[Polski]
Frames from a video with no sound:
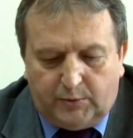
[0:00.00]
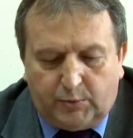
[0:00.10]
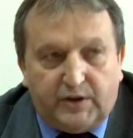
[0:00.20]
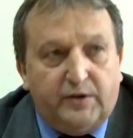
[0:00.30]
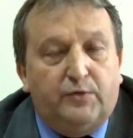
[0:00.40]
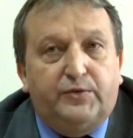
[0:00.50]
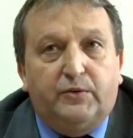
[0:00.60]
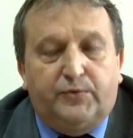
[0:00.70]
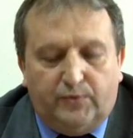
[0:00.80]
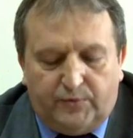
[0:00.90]
Złożenie
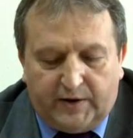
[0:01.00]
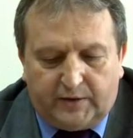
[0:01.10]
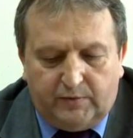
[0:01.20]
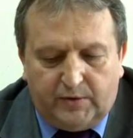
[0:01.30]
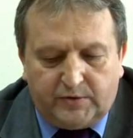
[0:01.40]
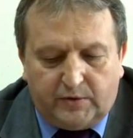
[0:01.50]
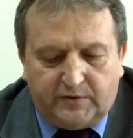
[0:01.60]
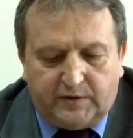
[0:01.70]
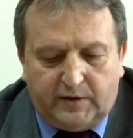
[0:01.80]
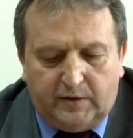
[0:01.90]
oferty
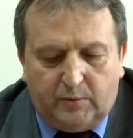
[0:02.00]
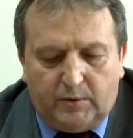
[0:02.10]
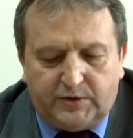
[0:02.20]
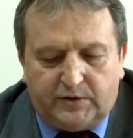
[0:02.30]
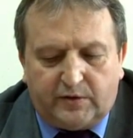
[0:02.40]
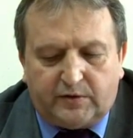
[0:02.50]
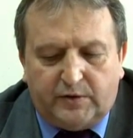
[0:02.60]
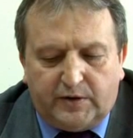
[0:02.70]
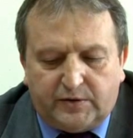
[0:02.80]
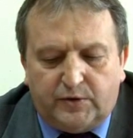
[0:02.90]
wiążącej łączy się z
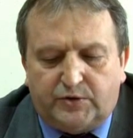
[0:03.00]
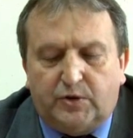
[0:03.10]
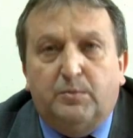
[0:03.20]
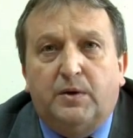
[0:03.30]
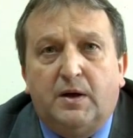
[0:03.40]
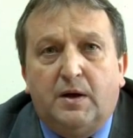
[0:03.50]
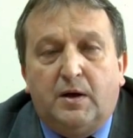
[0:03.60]
koniecznością